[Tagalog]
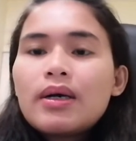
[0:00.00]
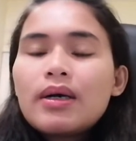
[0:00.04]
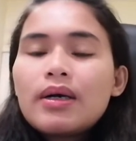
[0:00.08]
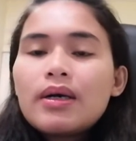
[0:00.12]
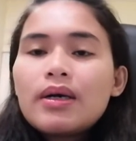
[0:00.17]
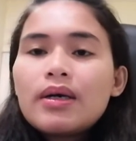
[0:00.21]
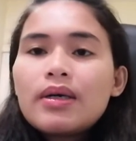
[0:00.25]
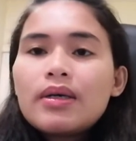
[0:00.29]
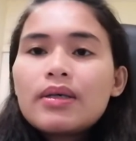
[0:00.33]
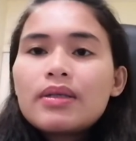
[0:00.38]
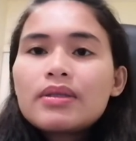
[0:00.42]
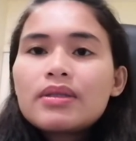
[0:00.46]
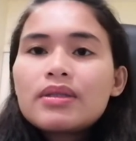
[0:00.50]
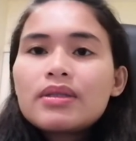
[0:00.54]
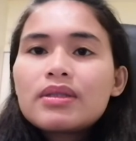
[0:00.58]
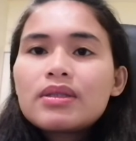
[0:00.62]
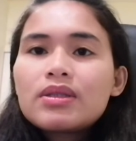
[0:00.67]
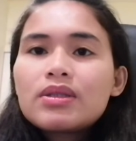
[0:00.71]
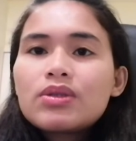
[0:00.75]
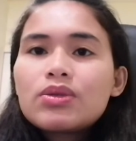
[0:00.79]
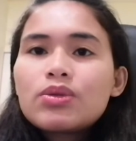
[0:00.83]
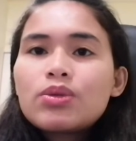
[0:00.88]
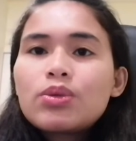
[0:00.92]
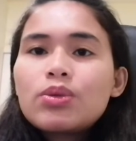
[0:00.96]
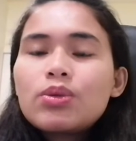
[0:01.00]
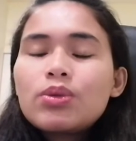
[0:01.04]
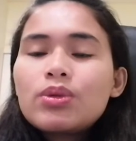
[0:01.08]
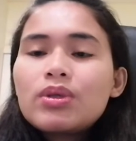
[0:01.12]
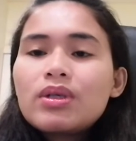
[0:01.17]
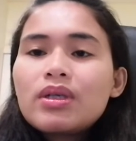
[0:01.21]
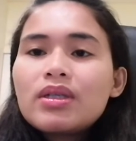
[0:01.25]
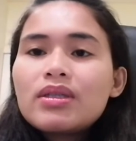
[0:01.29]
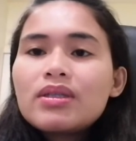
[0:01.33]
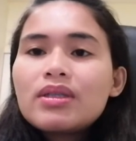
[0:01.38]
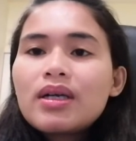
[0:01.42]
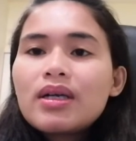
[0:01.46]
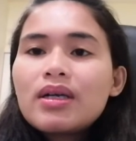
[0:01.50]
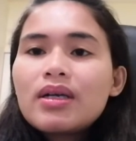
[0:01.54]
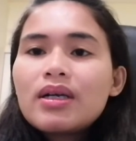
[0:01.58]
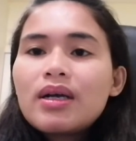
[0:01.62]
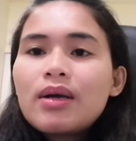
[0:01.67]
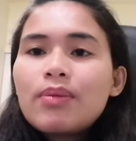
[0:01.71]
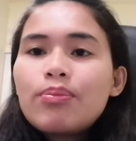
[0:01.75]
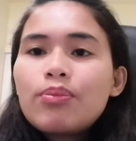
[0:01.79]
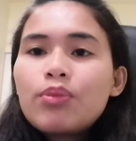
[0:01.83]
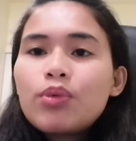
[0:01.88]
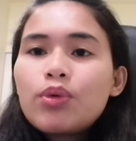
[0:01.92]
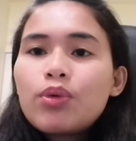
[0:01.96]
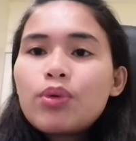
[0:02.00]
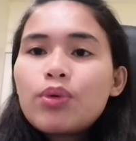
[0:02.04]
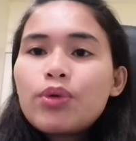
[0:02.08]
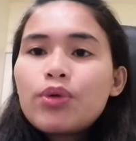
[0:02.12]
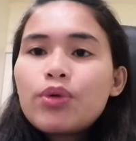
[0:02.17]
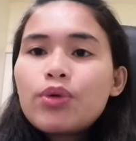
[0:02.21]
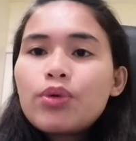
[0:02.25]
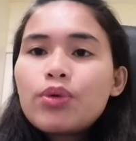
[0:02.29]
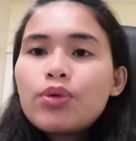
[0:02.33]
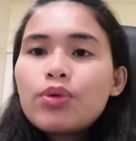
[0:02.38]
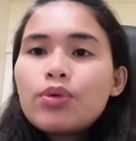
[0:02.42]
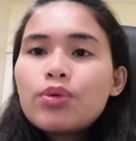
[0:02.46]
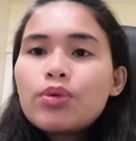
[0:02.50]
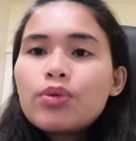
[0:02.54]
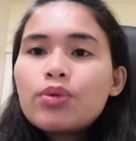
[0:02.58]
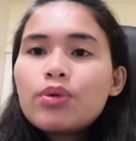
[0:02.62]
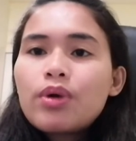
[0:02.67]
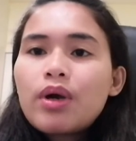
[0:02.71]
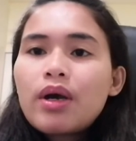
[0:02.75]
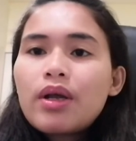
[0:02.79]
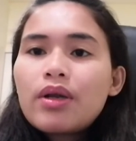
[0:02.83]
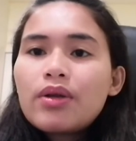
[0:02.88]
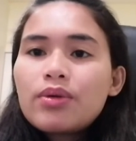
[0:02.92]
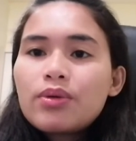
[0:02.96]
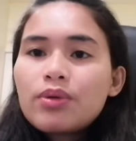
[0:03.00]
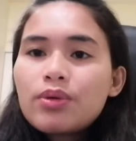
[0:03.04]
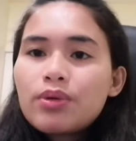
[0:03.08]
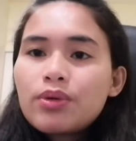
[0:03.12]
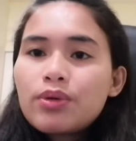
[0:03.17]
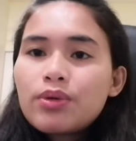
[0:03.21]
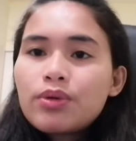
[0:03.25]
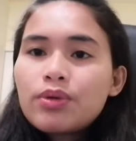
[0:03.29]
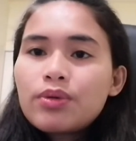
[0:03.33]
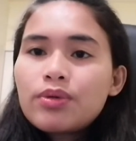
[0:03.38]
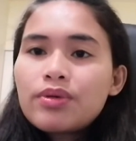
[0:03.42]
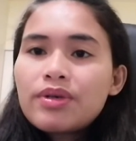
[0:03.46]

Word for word: At nung natanggap ko yung ano,